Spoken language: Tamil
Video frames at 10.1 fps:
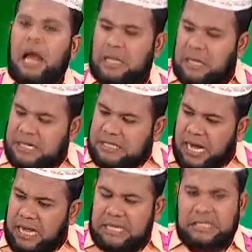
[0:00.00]
அந்த ஈசா
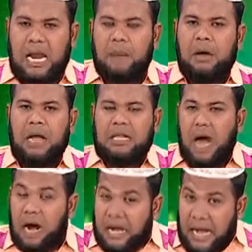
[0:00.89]
அலை இஸ்லாம் அந்த
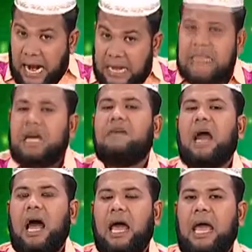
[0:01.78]
ஆடை
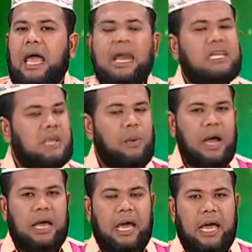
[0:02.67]
அணிந்தவராக என்ன செய்வாங்க